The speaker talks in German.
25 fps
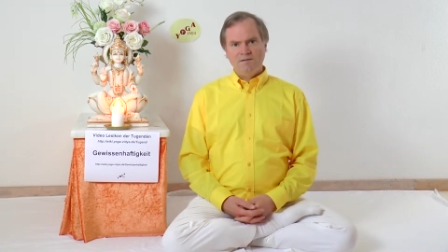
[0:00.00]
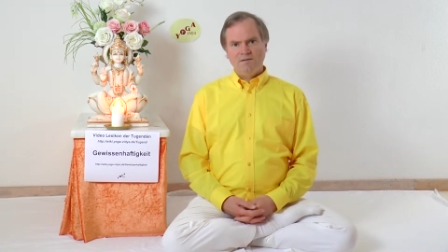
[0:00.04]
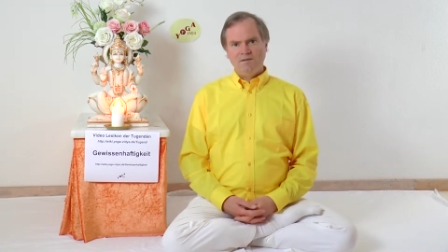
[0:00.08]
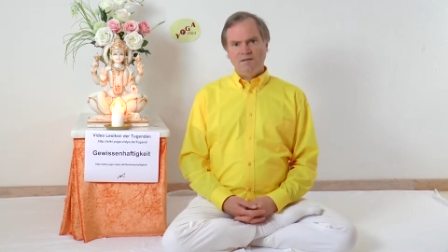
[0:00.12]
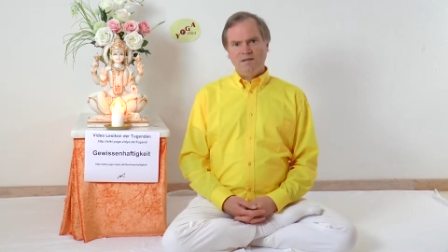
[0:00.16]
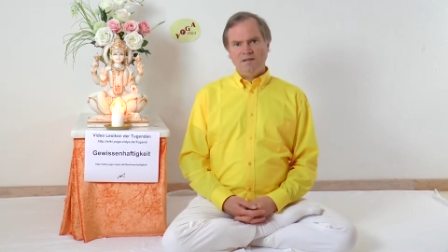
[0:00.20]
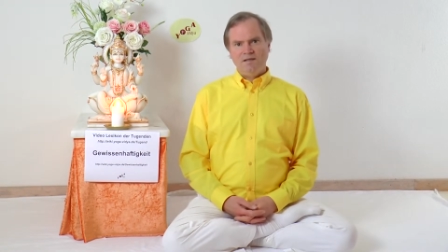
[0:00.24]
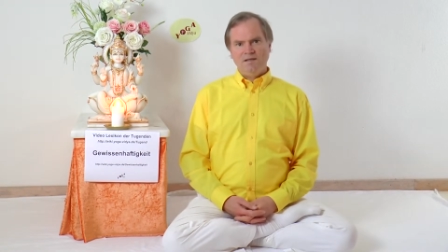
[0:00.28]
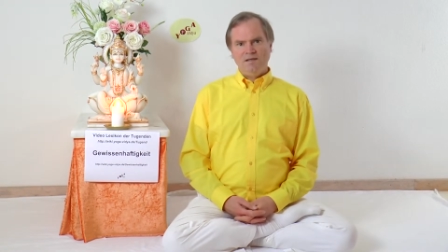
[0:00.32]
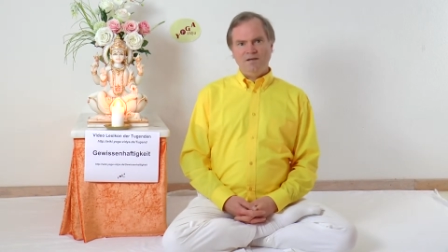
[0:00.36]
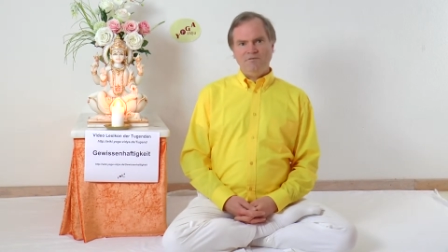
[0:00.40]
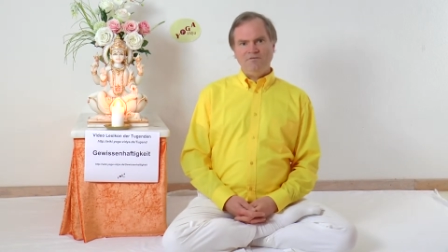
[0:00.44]

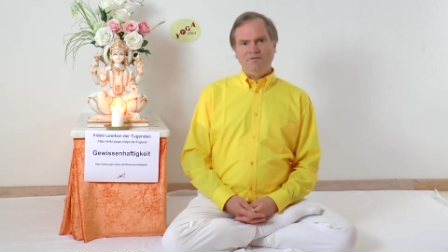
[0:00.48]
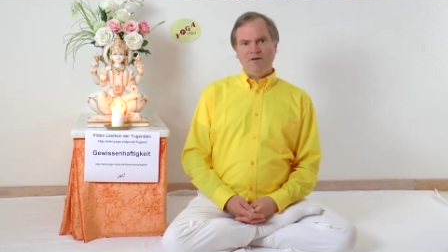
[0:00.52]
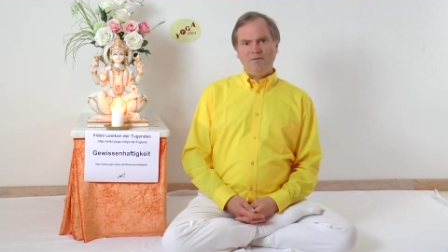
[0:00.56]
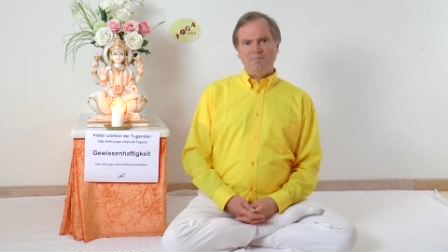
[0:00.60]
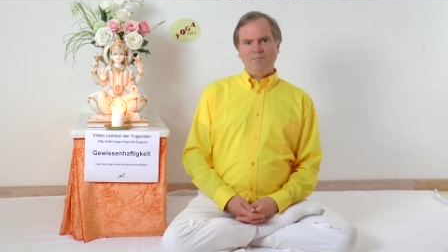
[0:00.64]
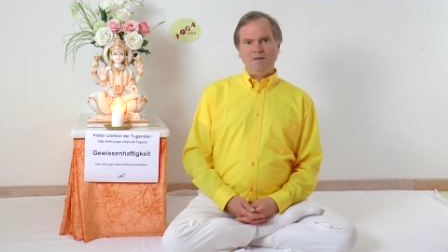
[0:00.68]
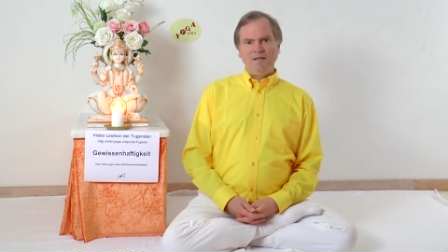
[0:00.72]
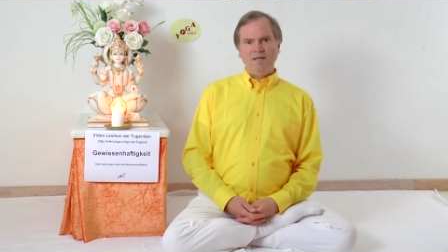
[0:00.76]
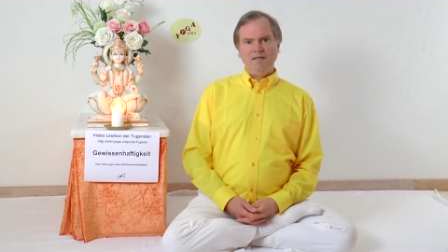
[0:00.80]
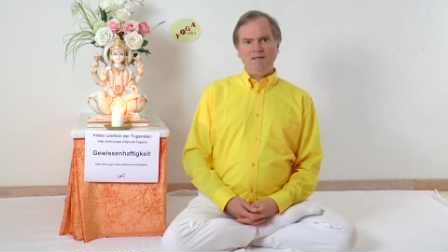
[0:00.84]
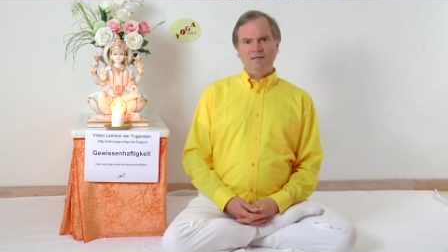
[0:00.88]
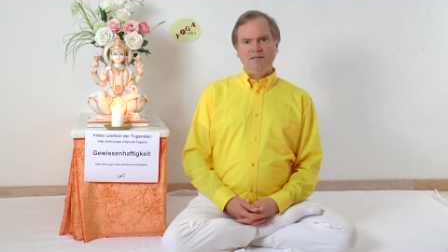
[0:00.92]
oder in der
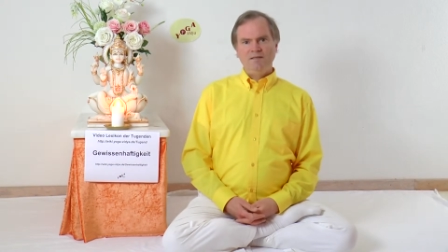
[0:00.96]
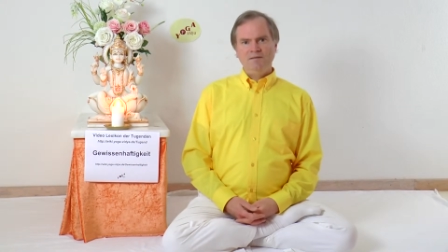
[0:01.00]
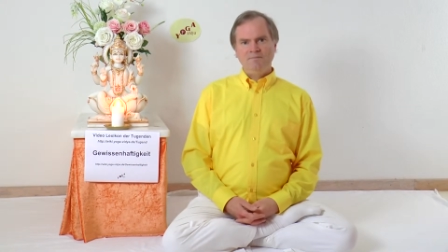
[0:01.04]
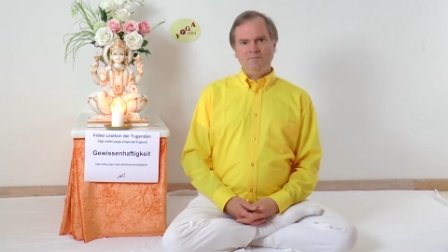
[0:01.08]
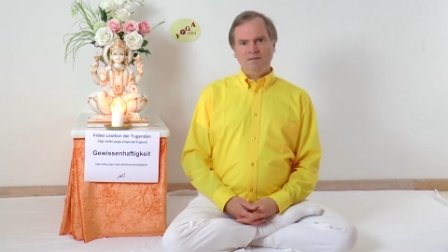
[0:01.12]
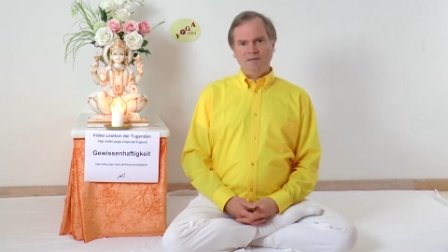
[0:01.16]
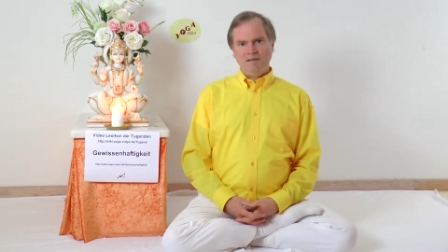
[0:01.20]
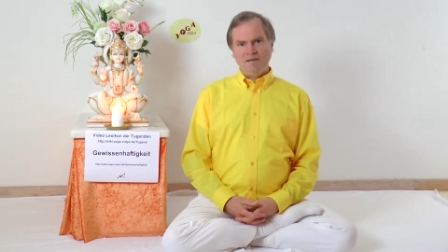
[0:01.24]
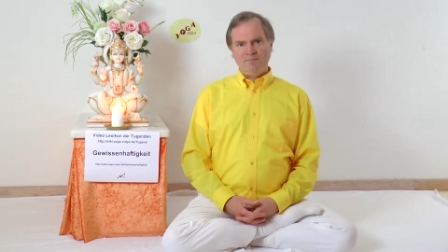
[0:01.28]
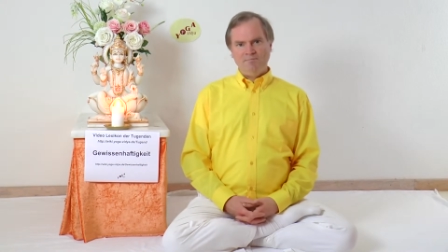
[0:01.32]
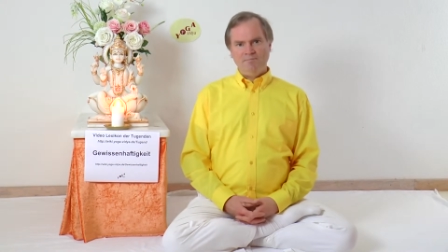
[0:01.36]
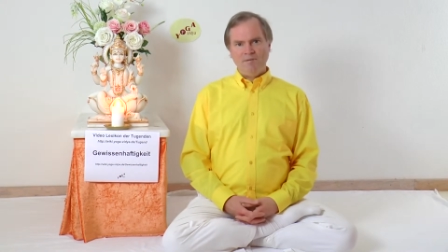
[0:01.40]
Familie,
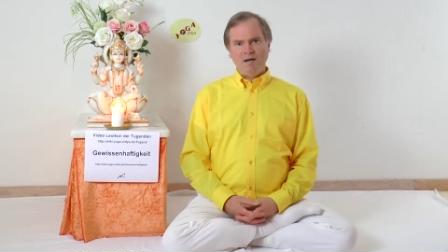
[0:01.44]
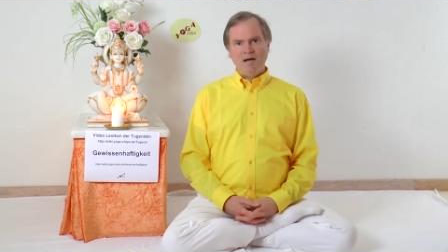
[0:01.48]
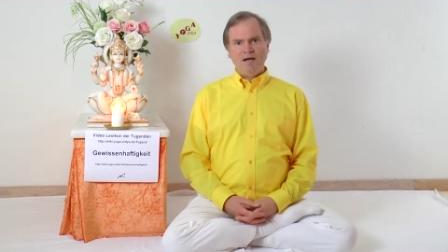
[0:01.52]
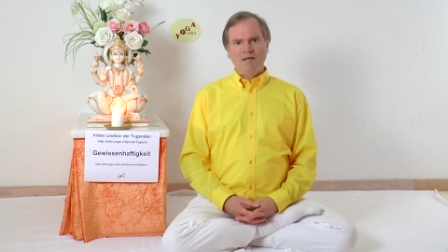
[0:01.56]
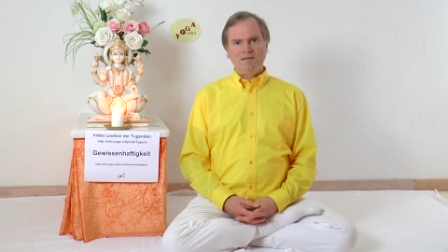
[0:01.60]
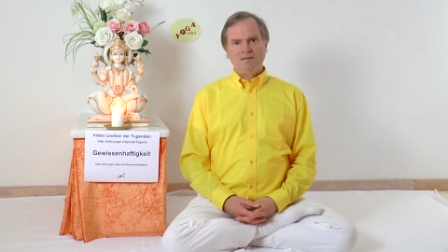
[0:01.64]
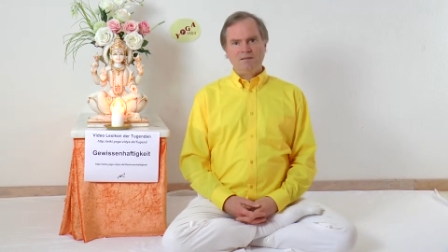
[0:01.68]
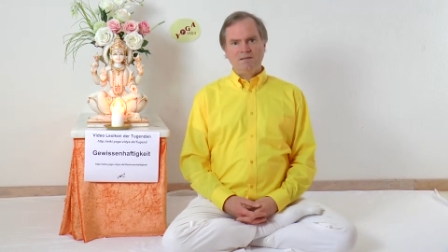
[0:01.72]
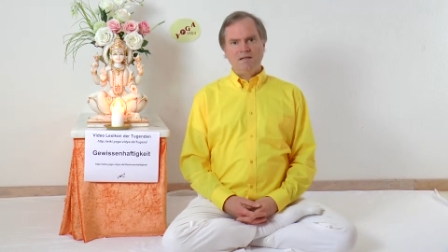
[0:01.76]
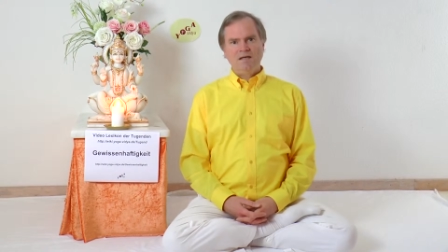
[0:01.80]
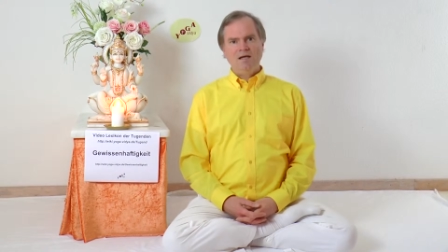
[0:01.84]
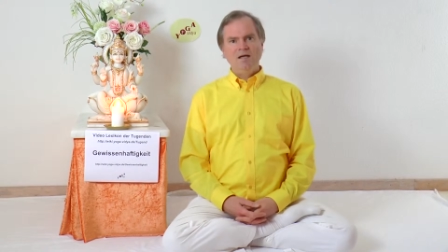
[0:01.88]
mit deinem
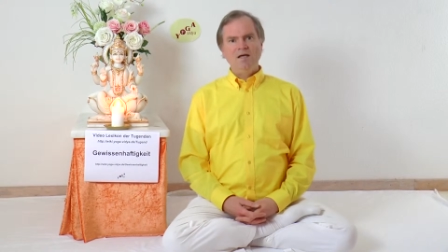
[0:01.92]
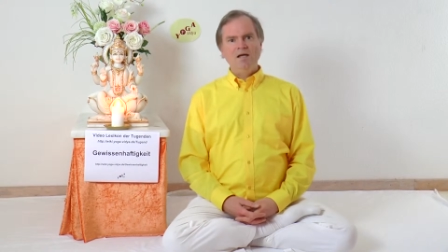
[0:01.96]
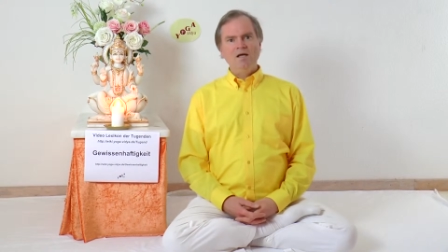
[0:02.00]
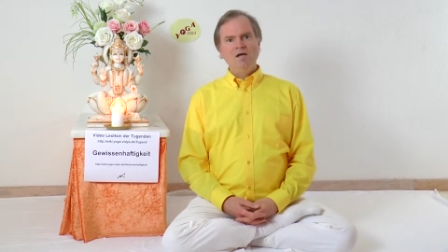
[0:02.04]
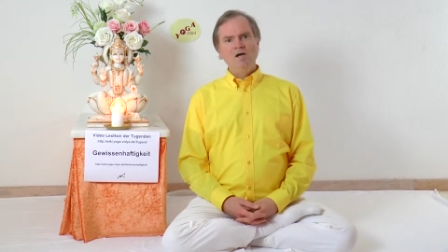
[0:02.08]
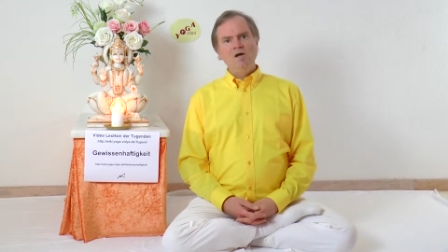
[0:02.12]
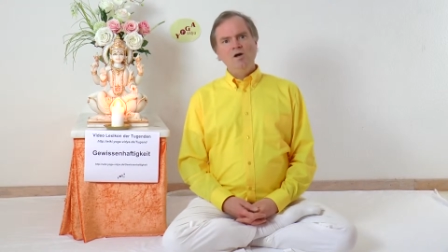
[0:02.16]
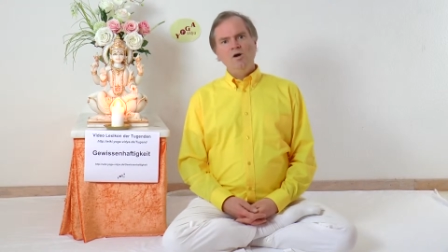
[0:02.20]
Partner,